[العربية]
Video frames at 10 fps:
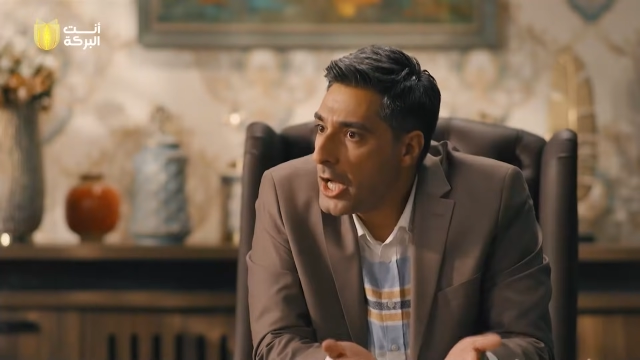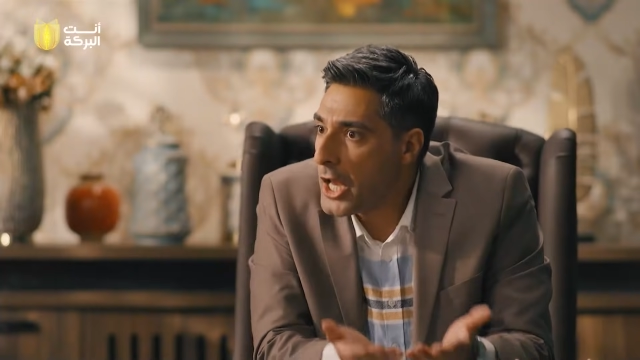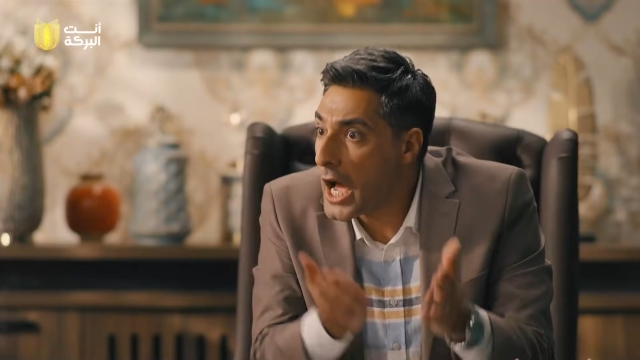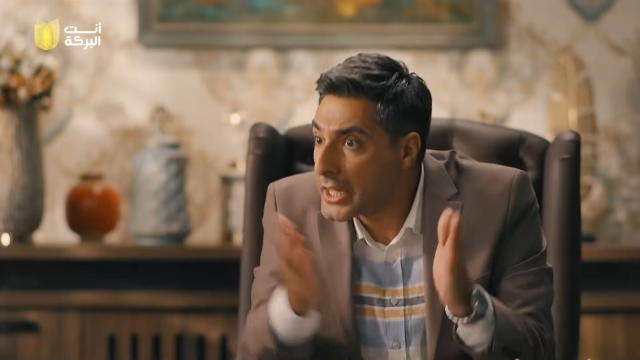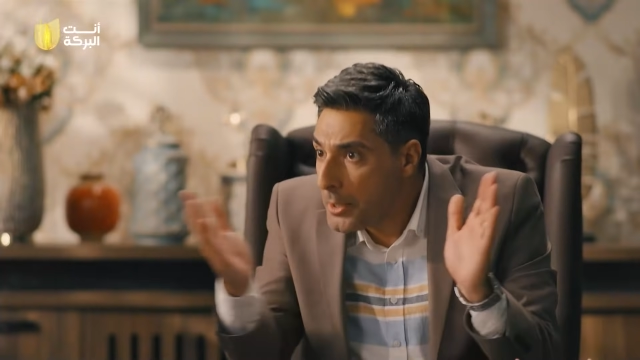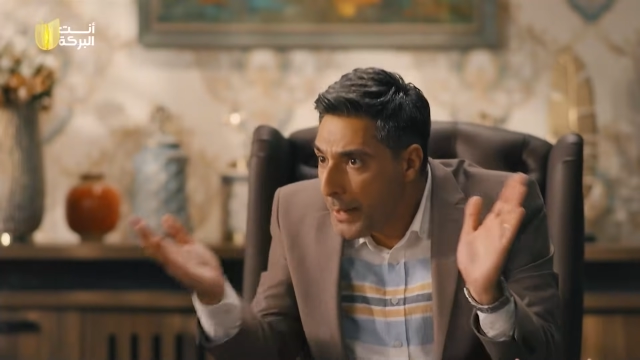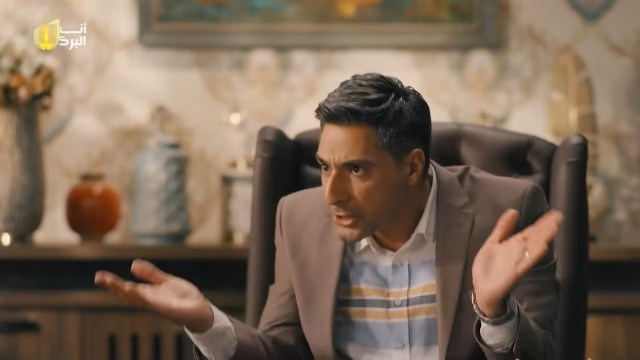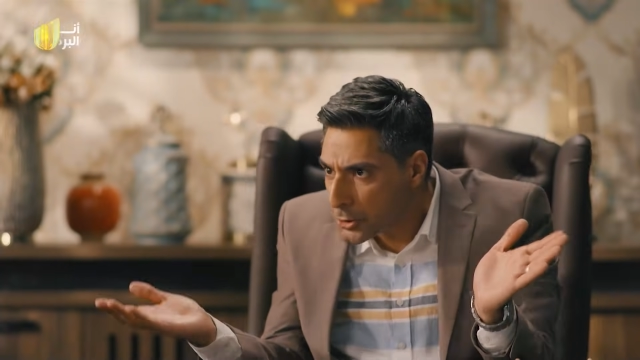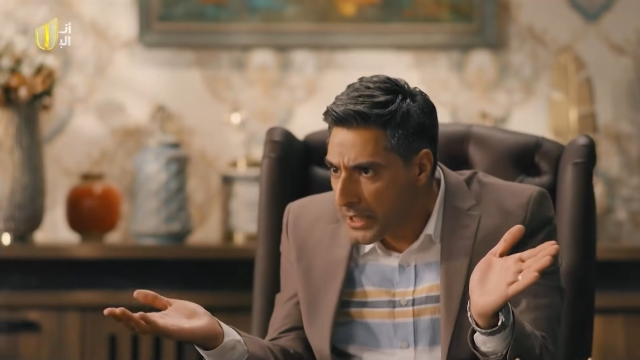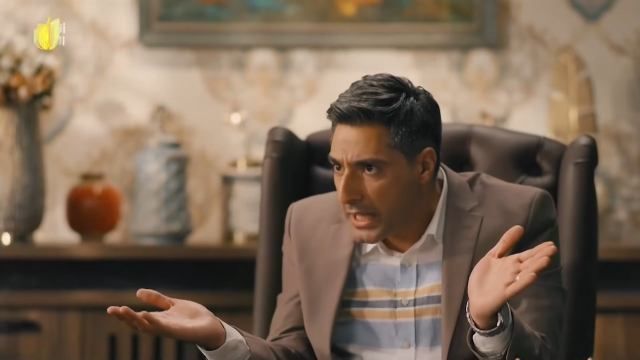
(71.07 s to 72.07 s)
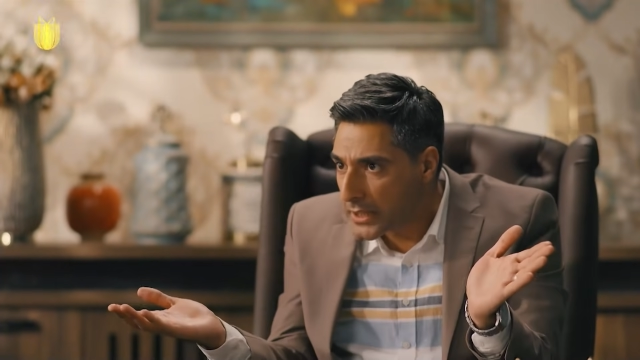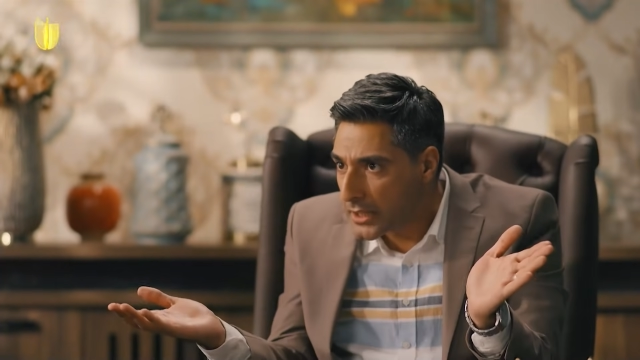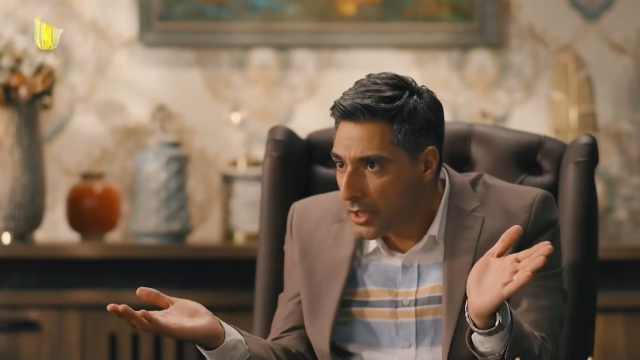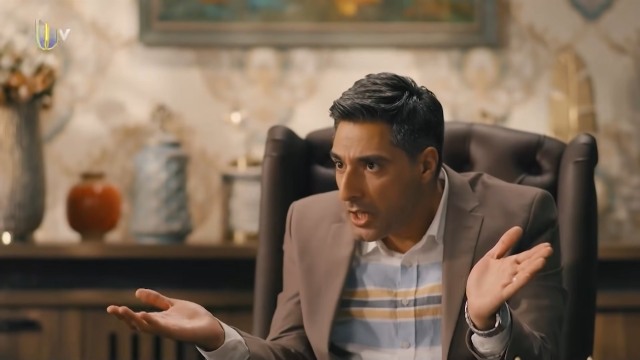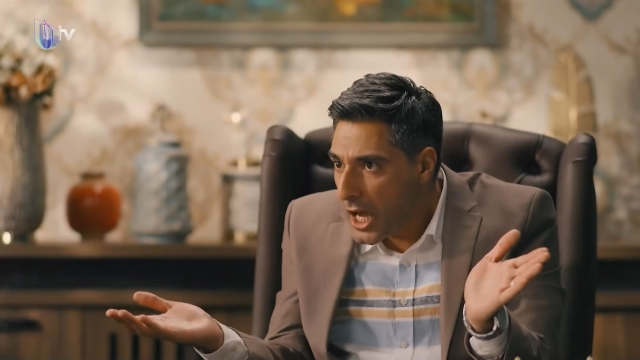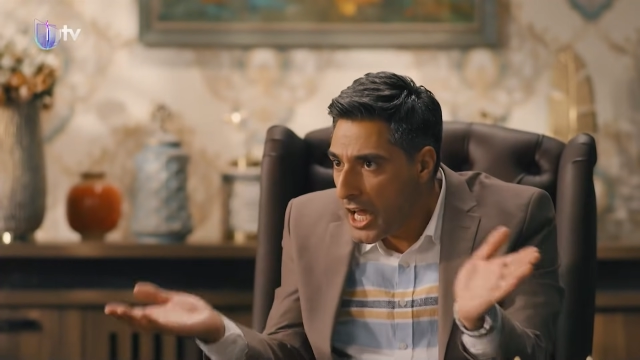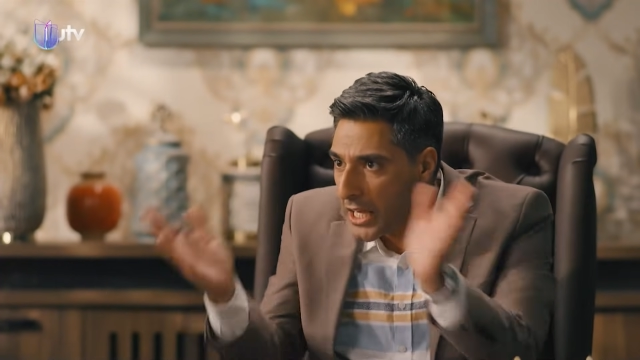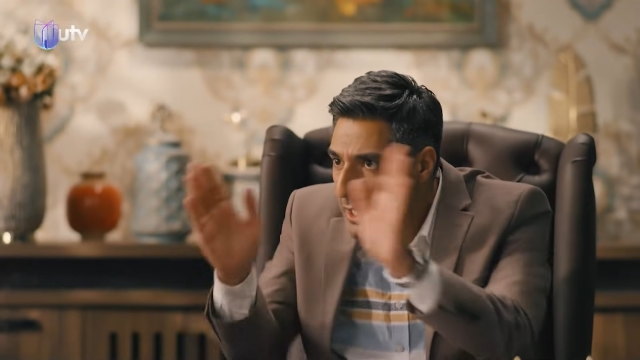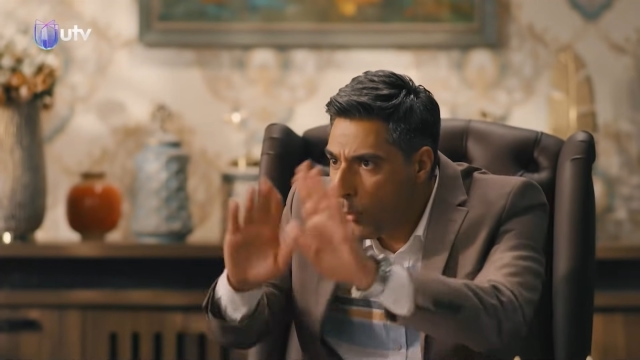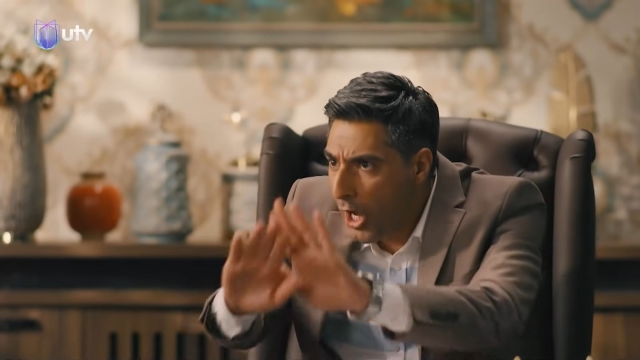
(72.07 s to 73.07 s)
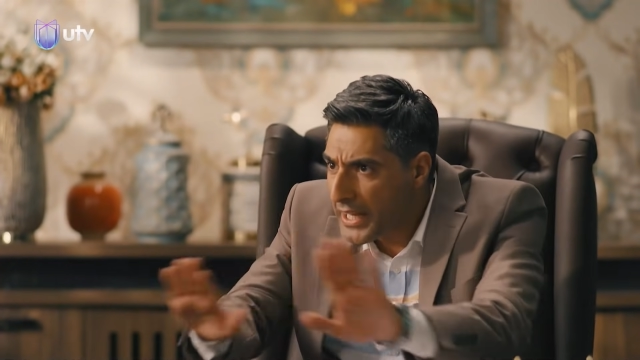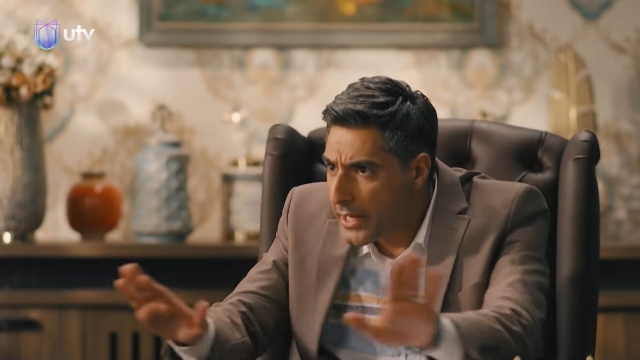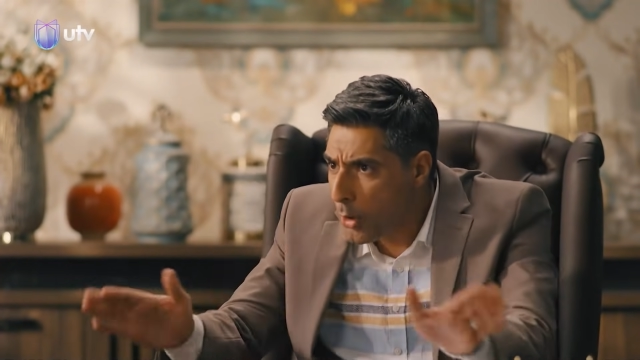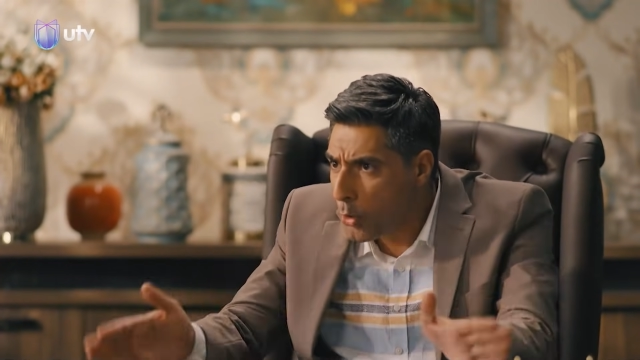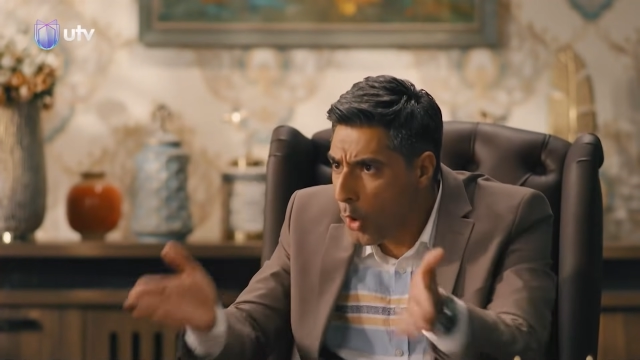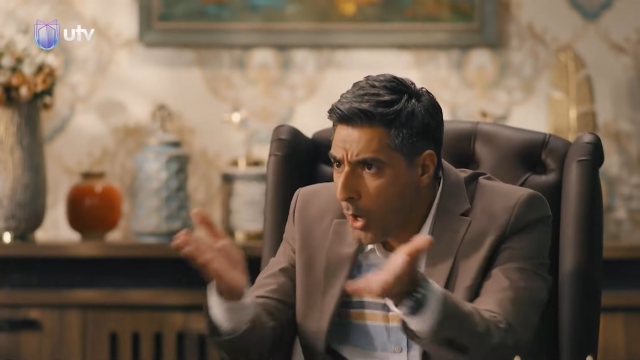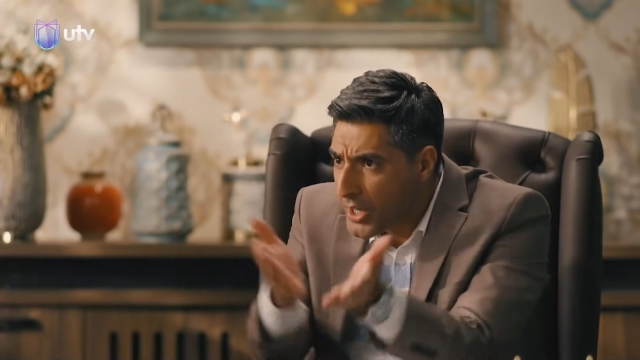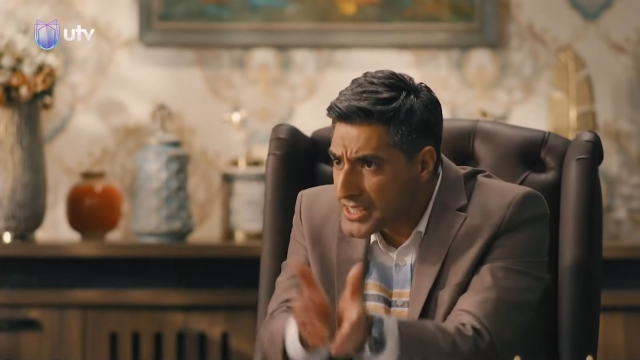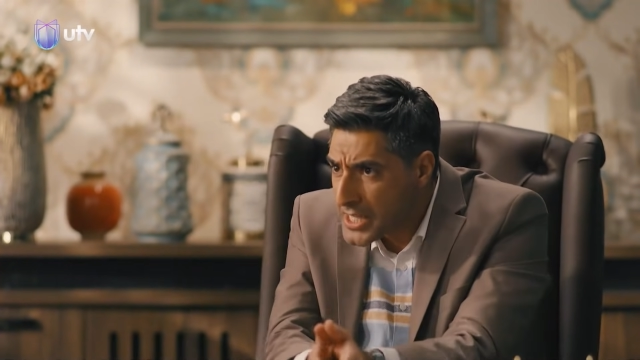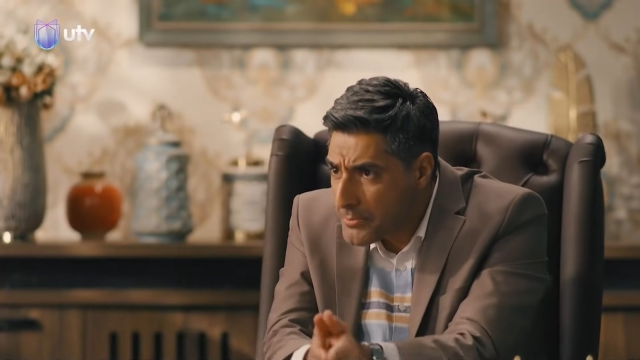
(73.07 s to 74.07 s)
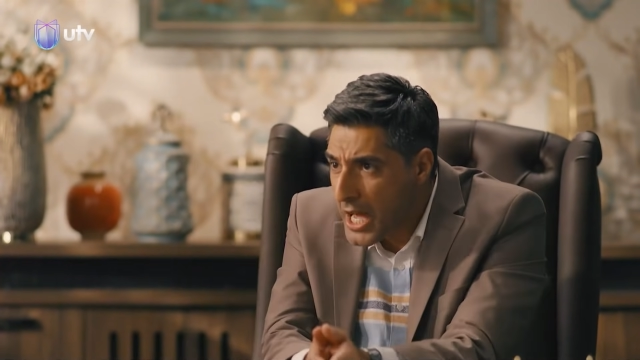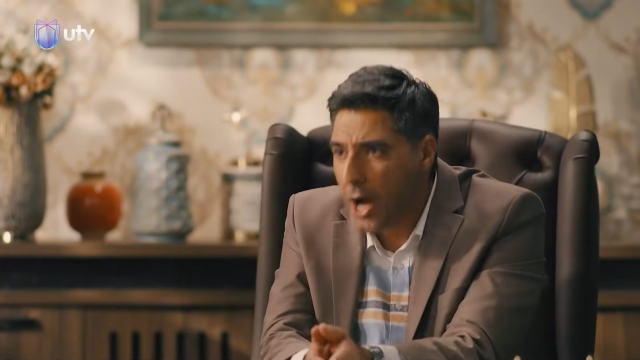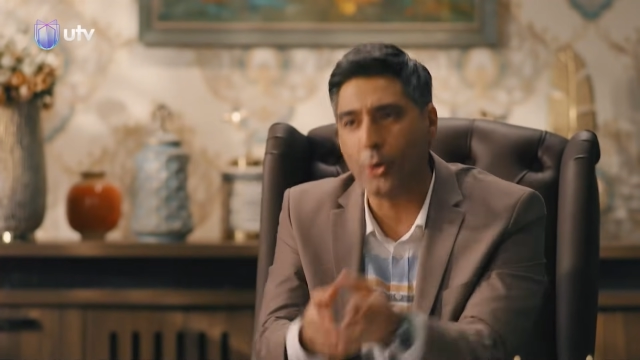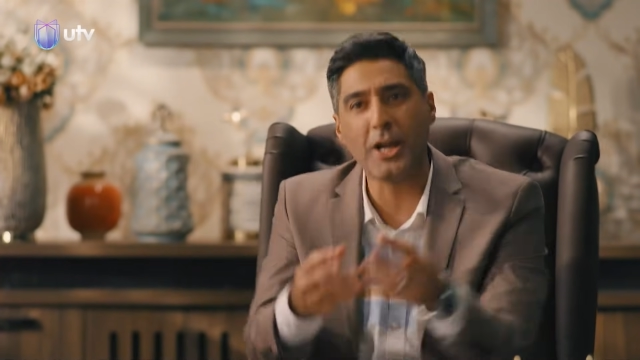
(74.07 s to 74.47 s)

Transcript: الاكل ما عادش بيه الاكل الاكل مو حلينا موضوعه وقسمناه